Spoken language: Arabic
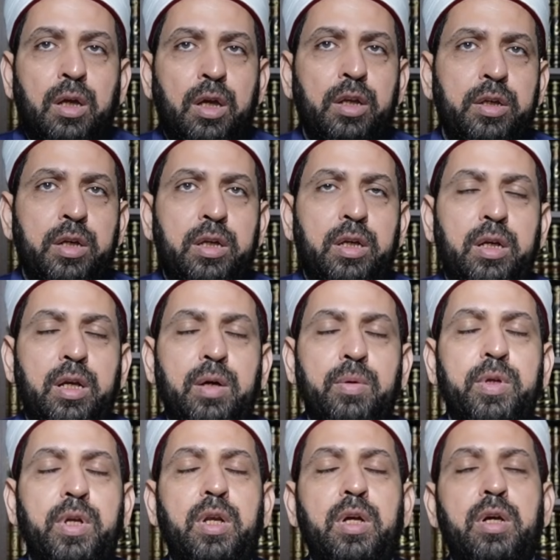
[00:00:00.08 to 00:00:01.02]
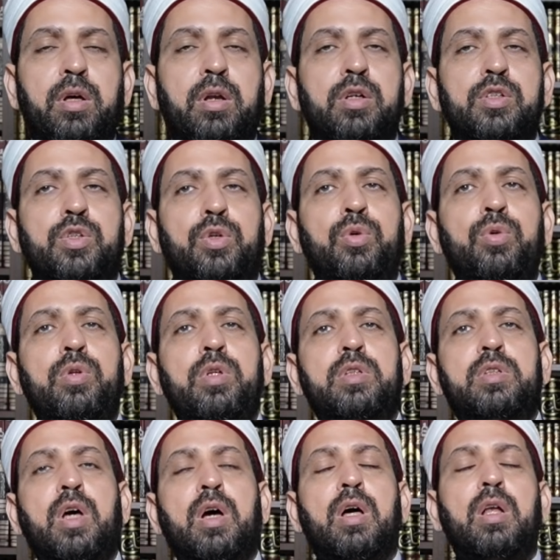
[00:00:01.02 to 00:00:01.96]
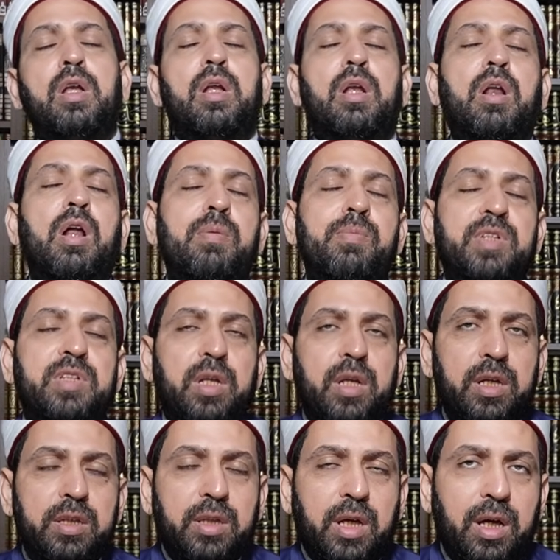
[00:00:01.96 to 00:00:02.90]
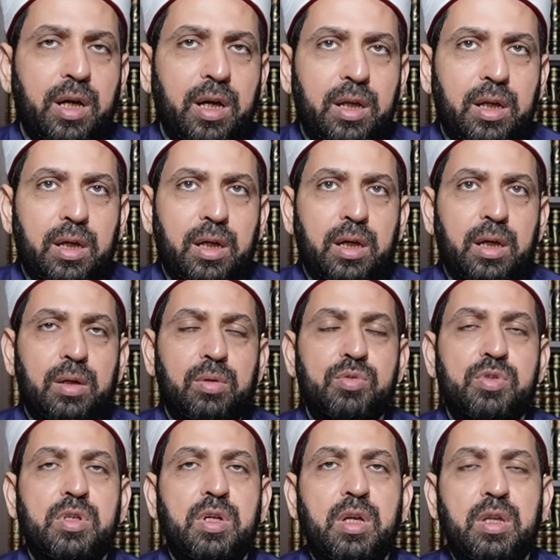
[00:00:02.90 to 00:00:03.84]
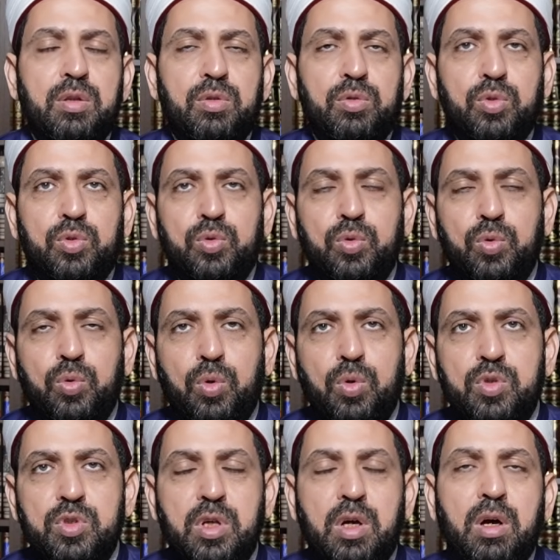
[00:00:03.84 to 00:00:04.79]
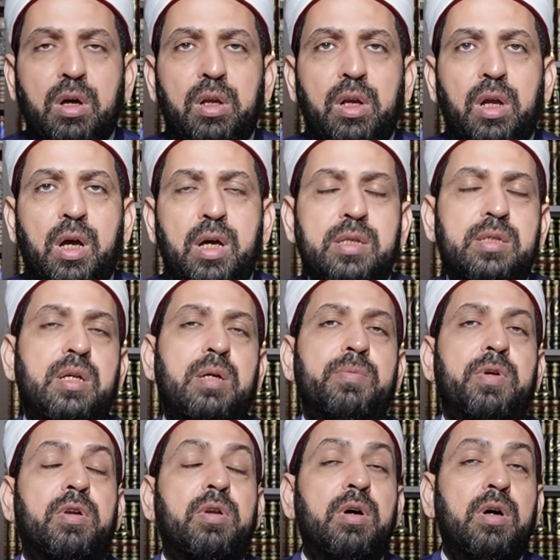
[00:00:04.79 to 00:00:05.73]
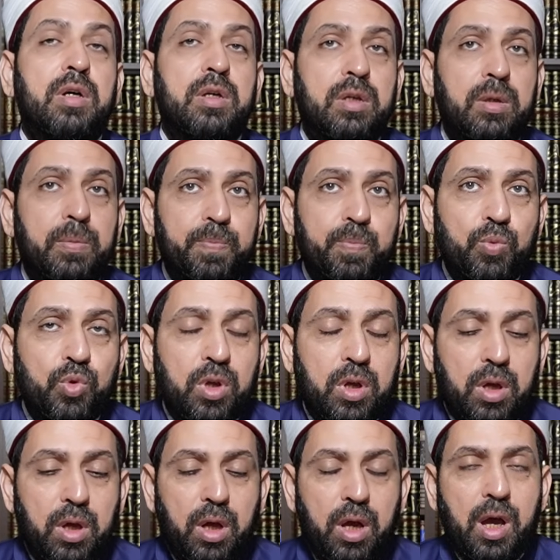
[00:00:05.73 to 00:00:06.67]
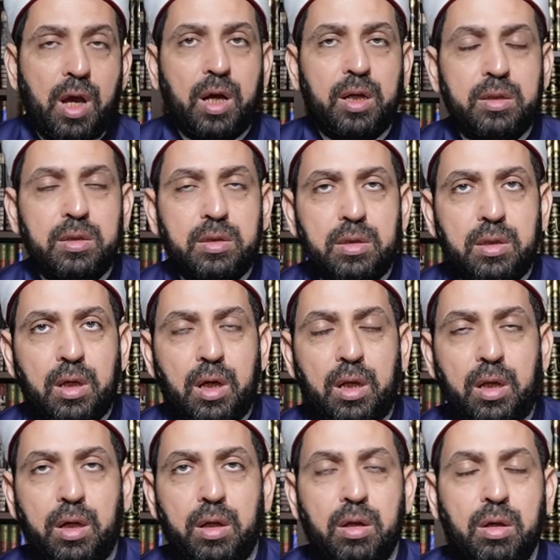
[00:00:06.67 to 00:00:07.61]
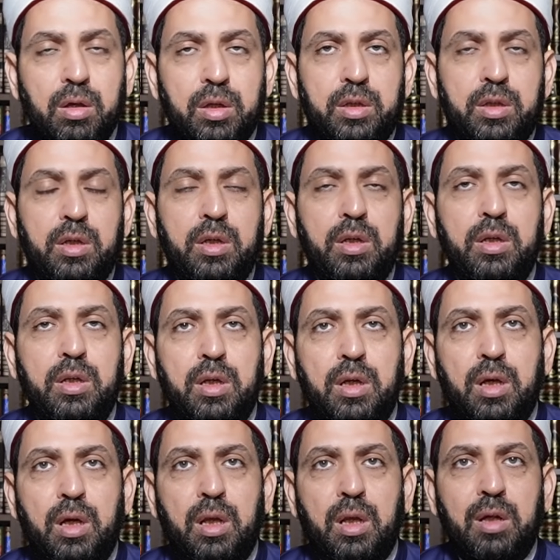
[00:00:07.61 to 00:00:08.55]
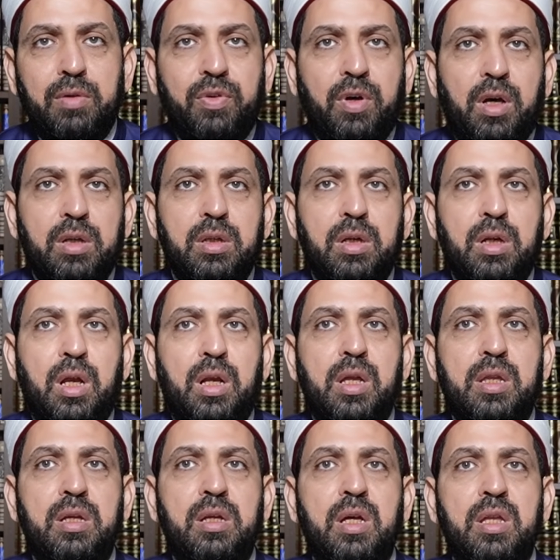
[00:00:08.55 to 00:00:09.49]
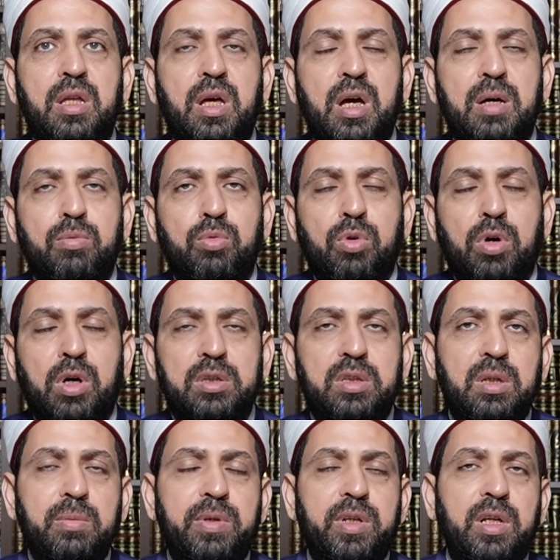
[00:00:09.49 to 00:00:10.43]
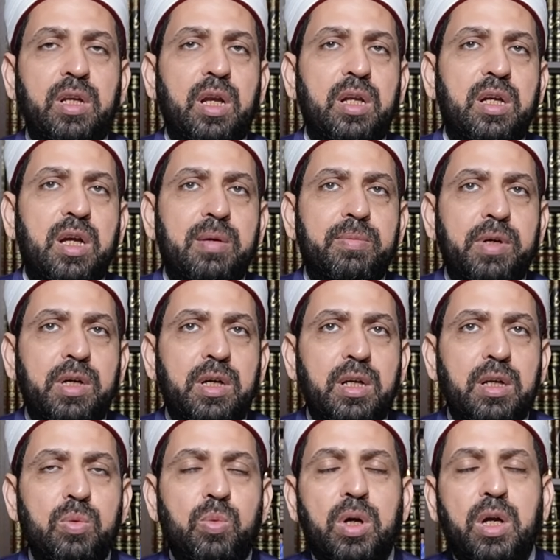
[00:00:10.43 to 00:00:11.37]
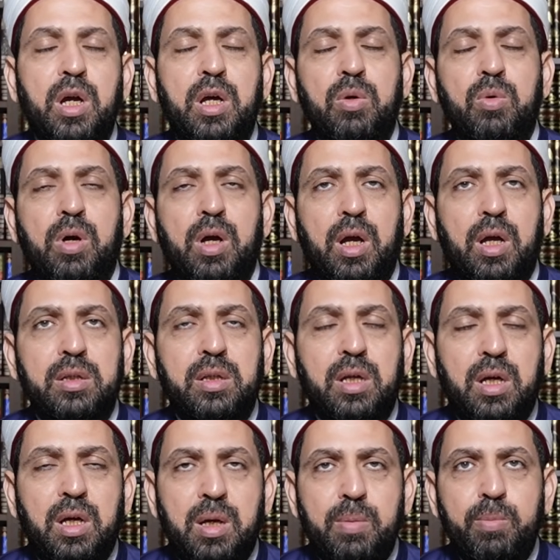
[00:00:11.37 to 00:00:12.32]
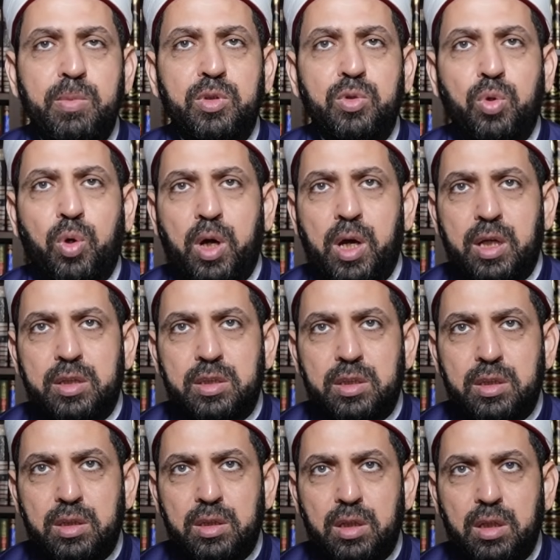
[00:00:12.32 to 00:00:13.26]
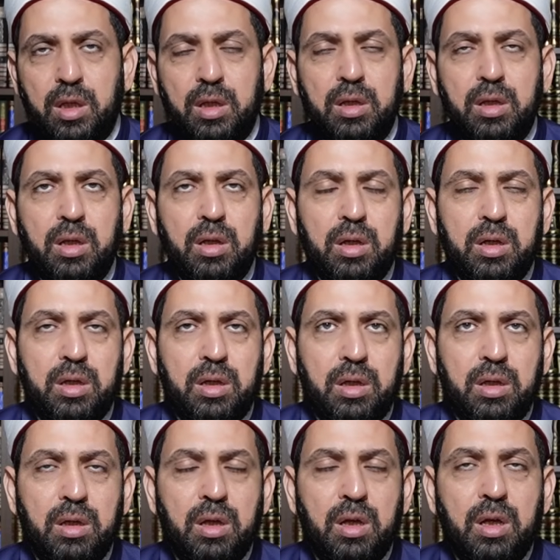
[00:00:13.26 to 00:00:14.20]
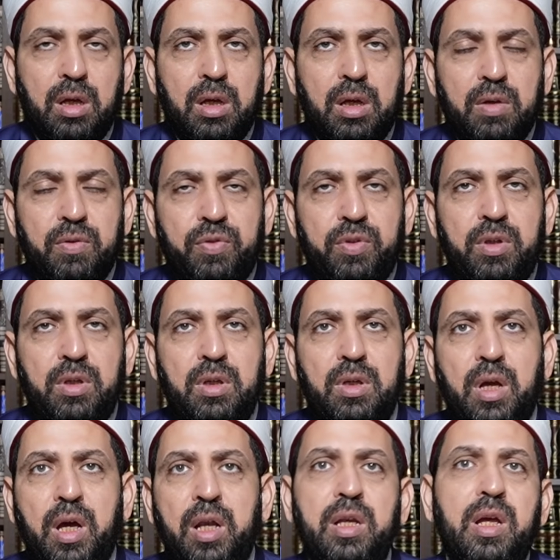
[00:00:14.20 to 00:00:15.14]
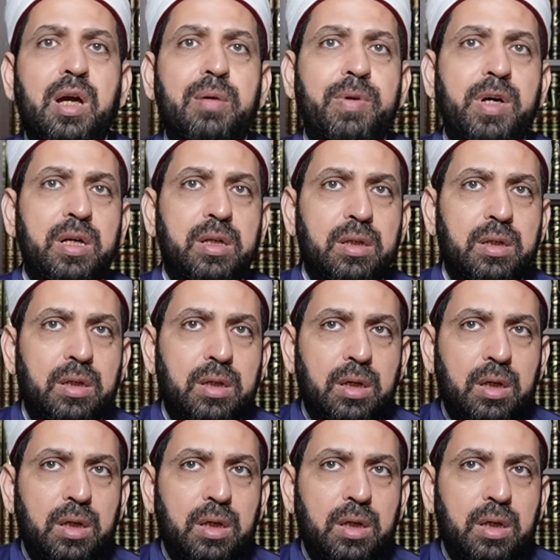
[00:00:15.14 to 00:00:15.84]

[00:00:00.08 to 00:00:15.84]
إن لله وإن إليه راجعون انتقل إلى رحمة الله تعالى الأستاذ الدكتور صالح السامرائي أحد العراقيين الأفاضل الذين ذهبوا قديما إلى اليابان وكانوا أحد أهم الدعاة إلى الله في اليابان